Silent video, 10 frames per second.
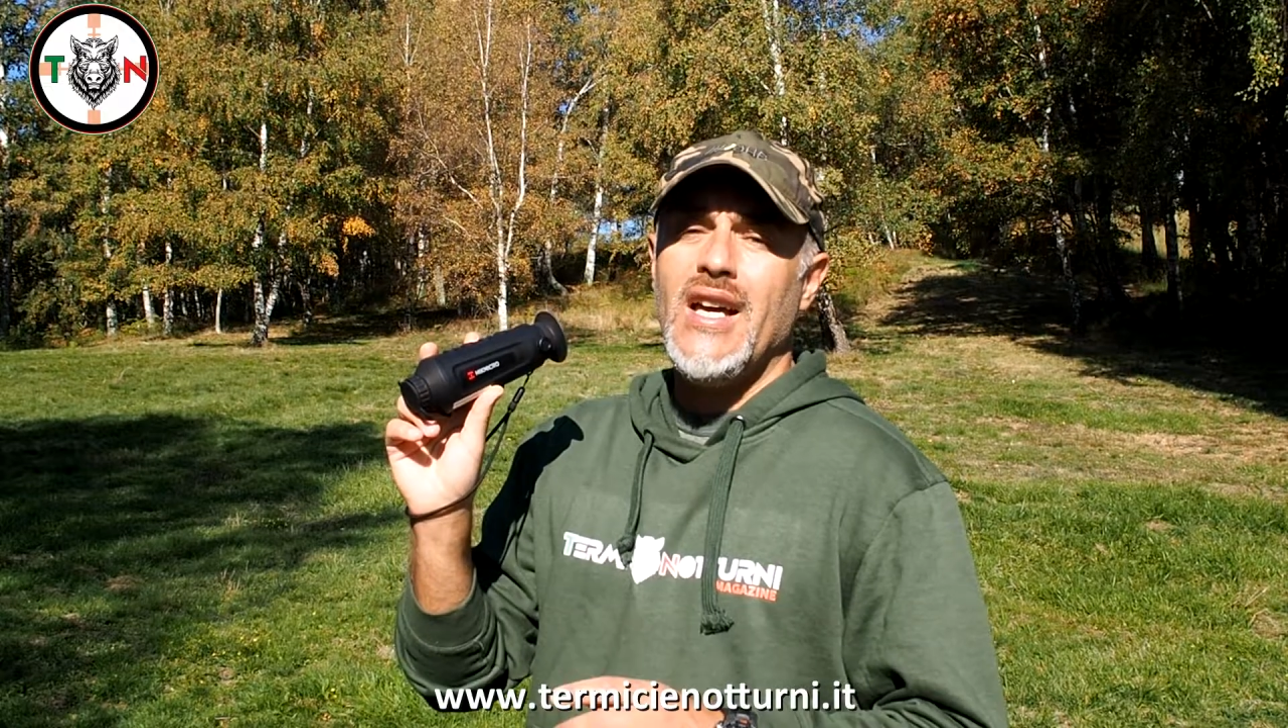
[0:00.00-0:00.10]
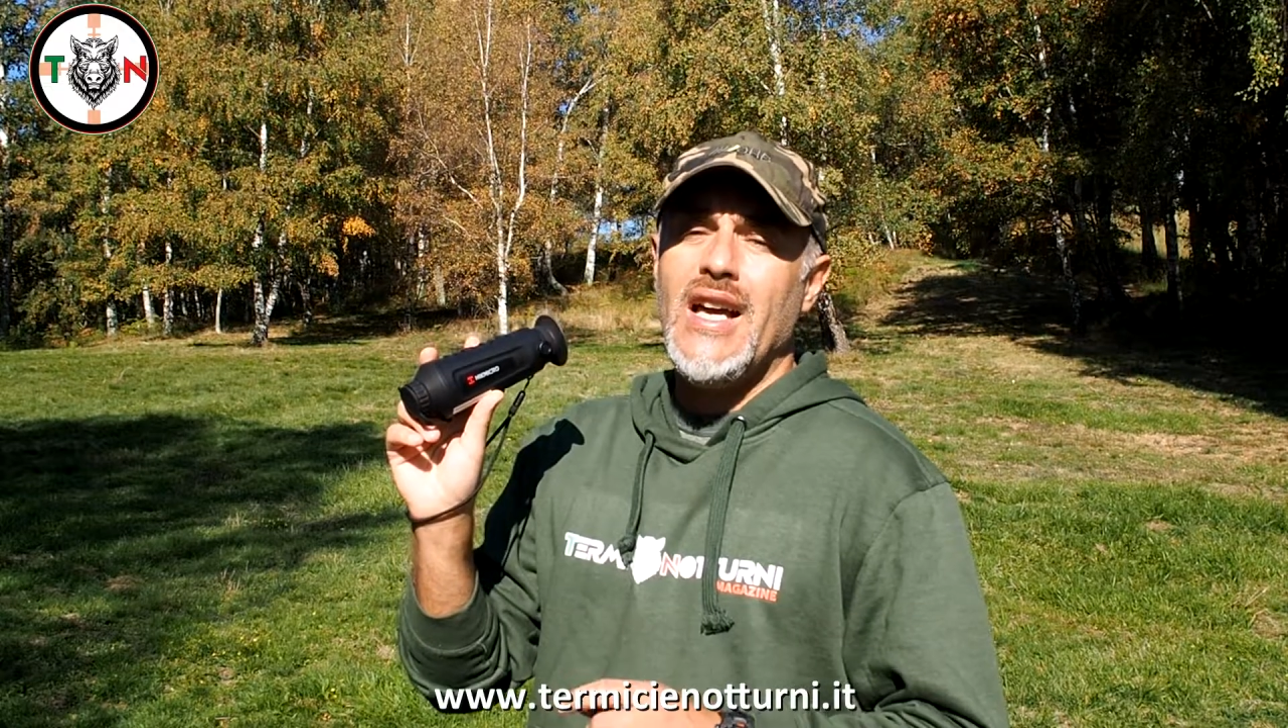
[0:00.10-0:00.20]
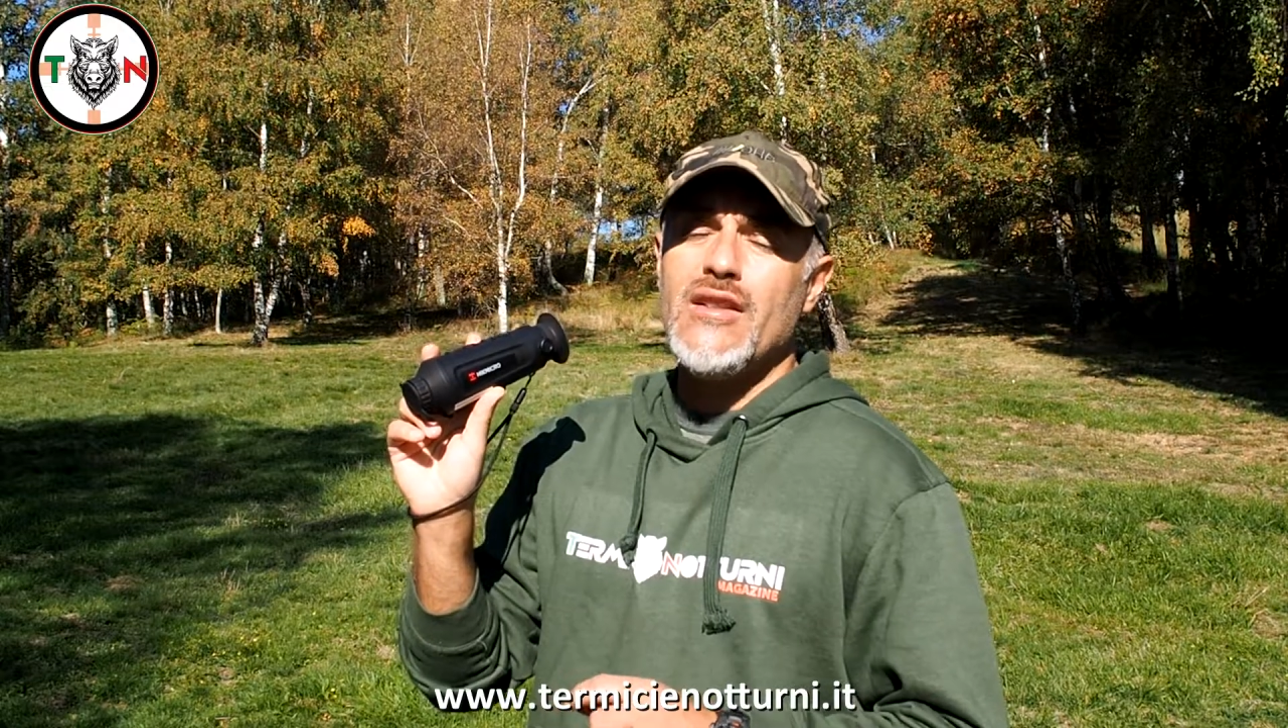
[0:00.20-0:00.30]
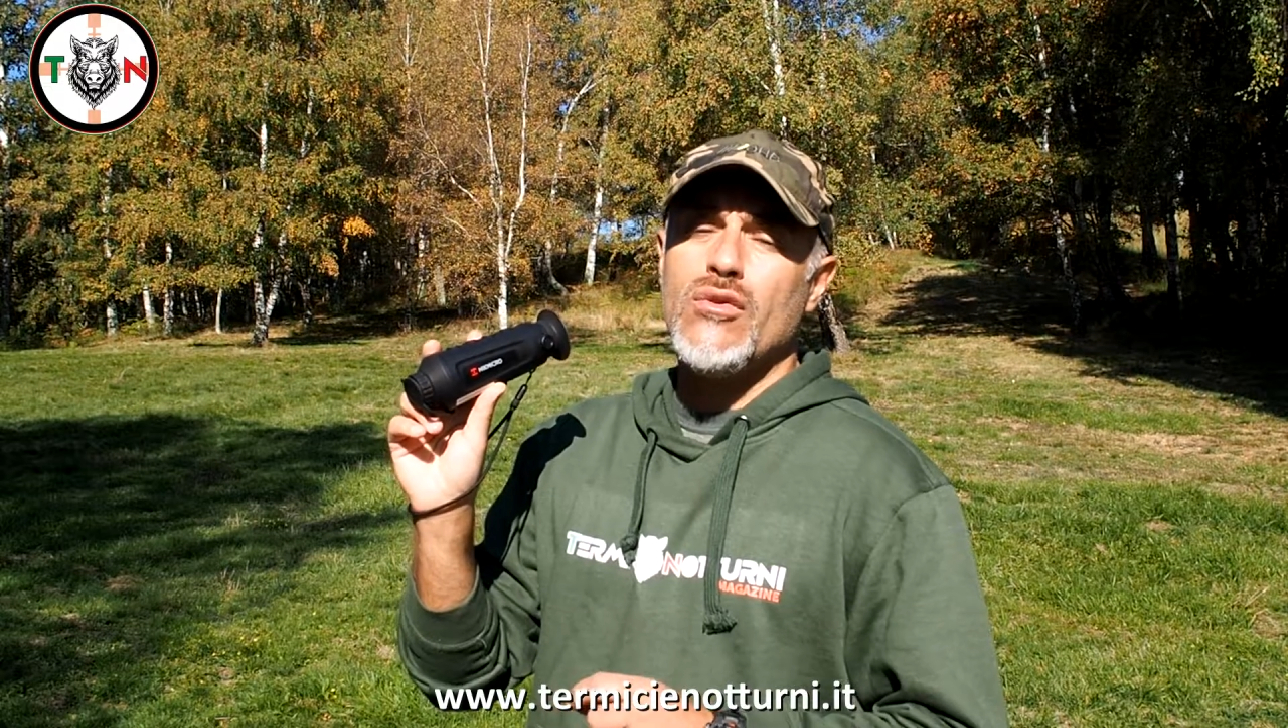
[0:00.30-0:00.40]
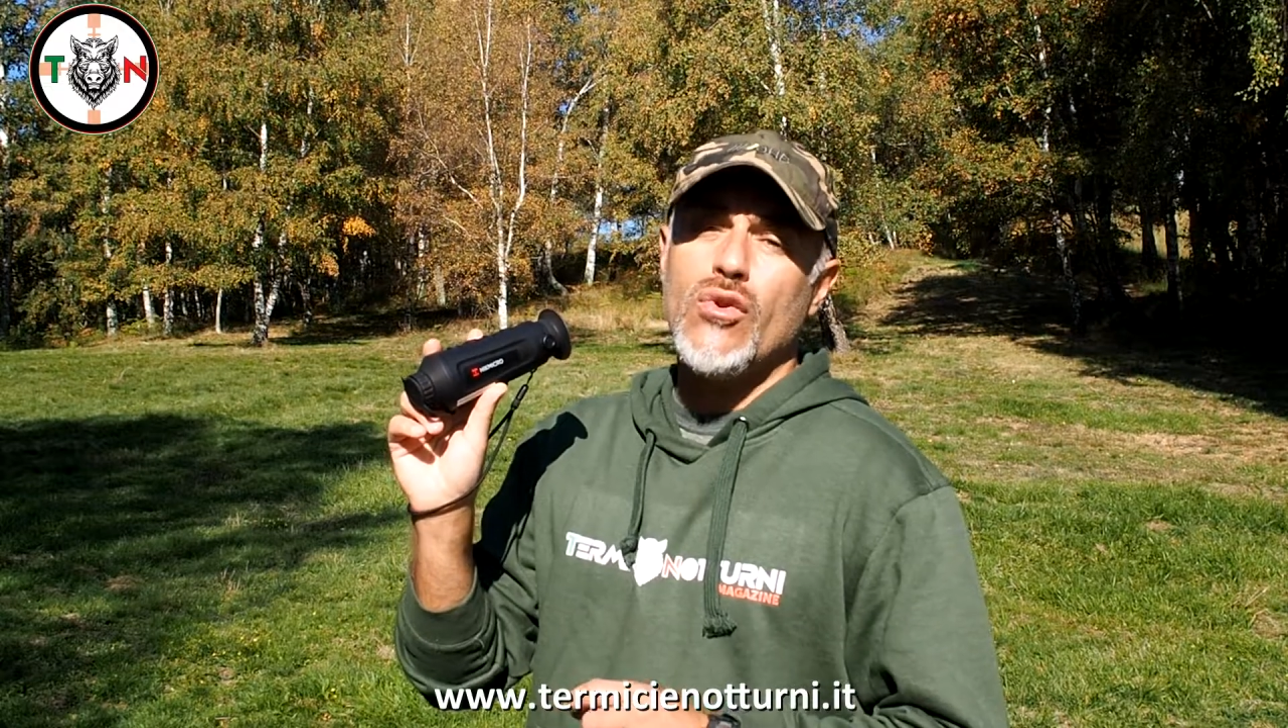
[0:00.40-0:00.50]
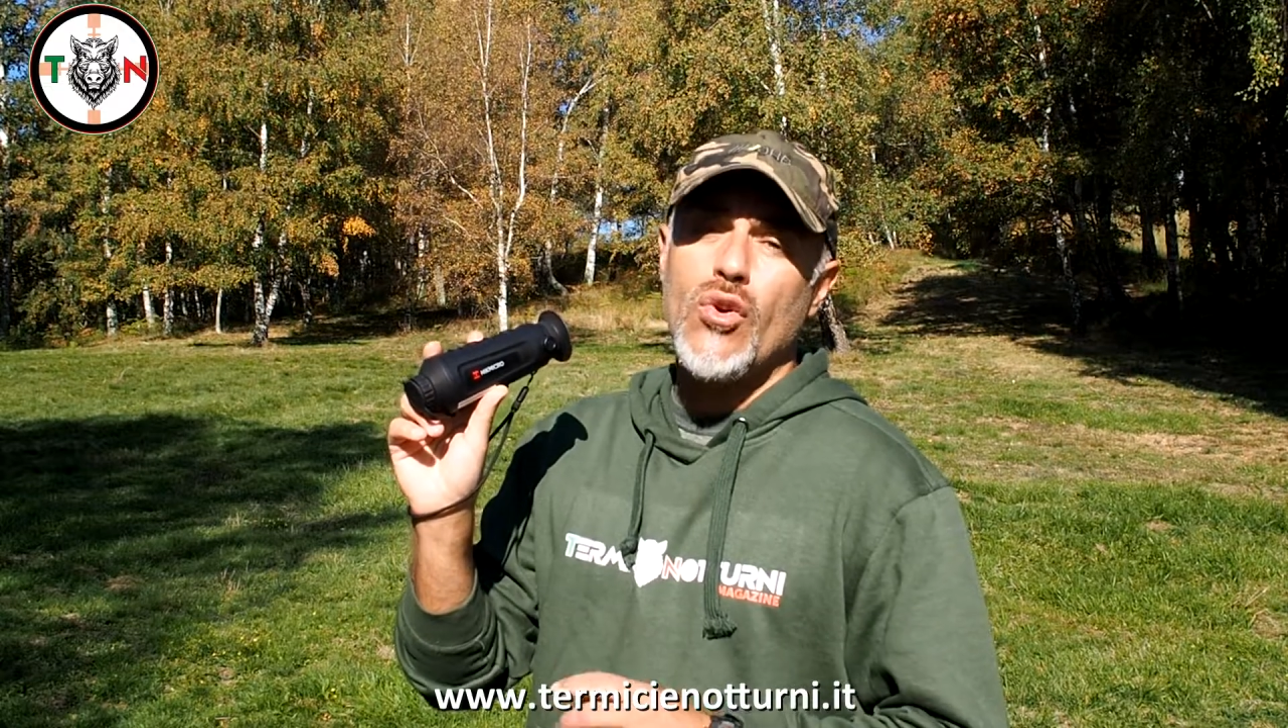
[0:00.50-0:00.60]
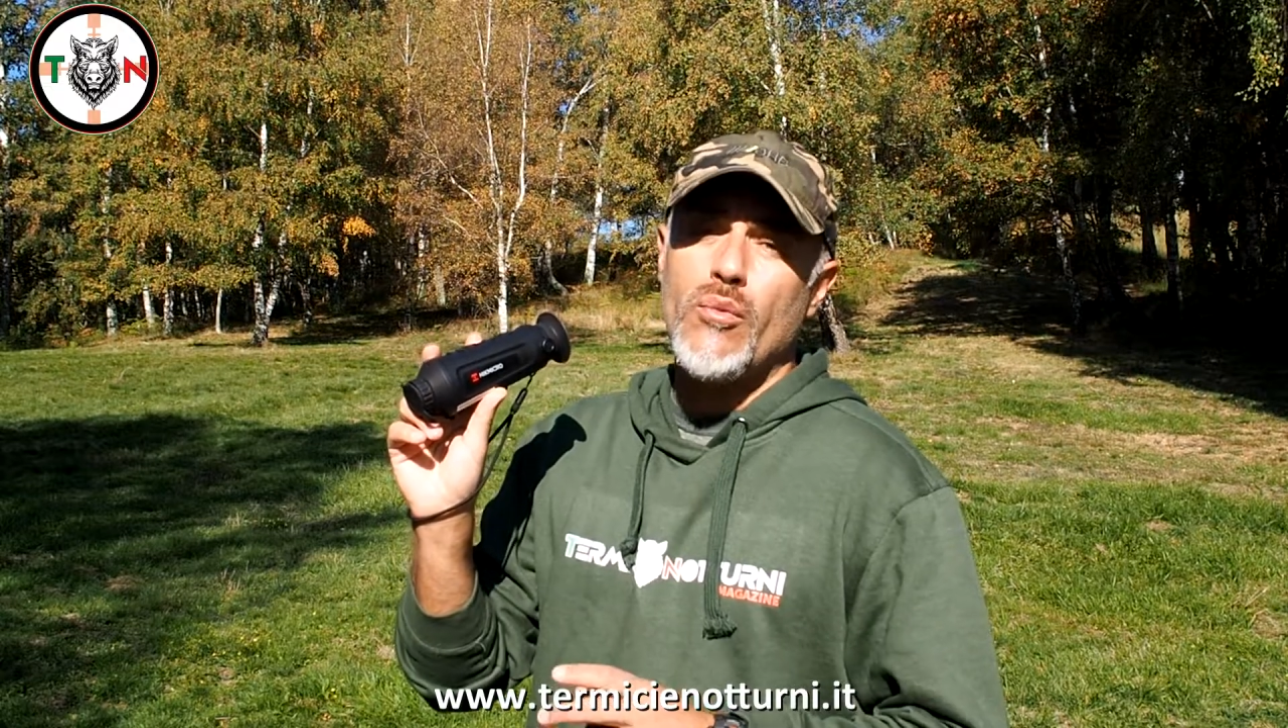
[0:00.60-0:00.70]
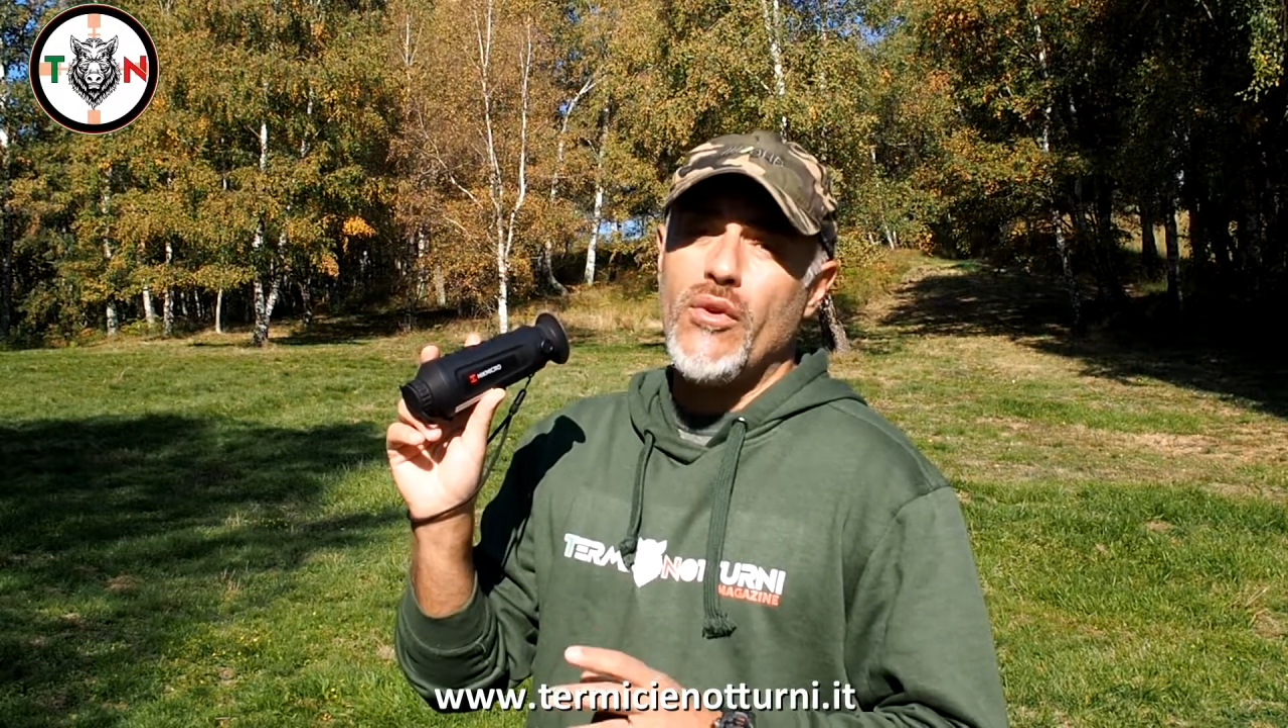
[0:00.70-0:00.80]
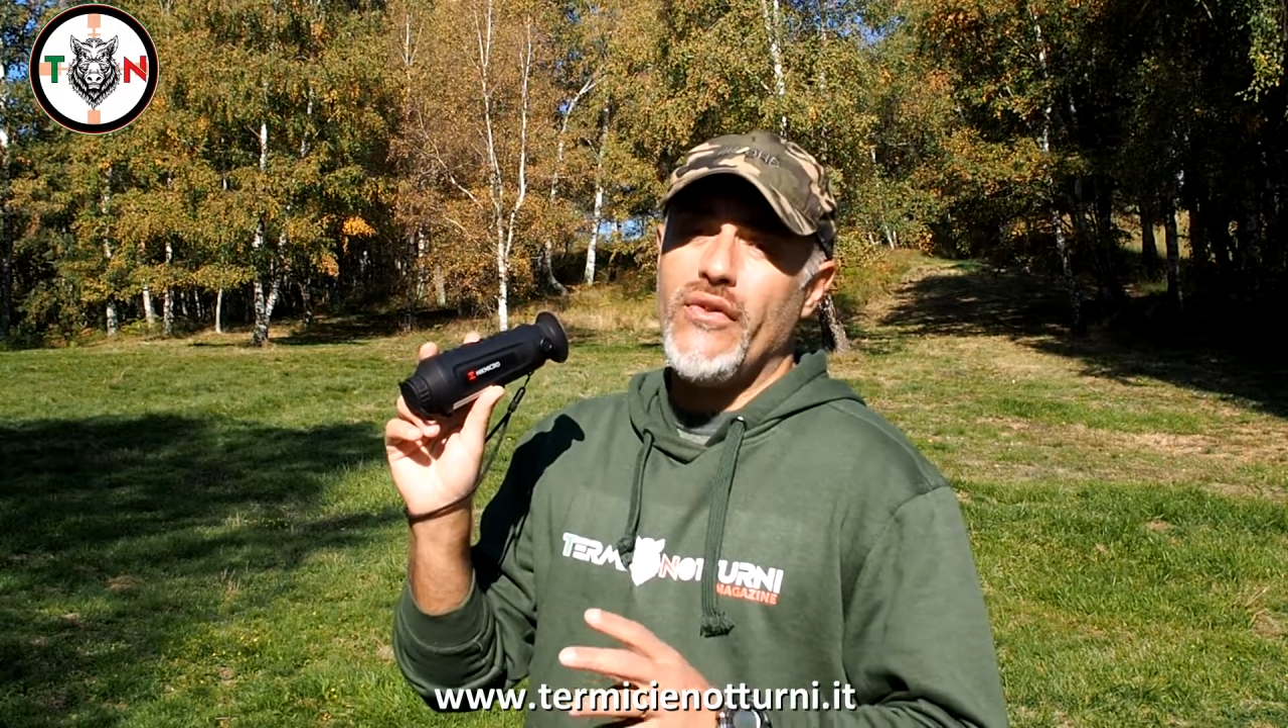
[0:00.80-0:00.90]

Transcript: e sul gruppo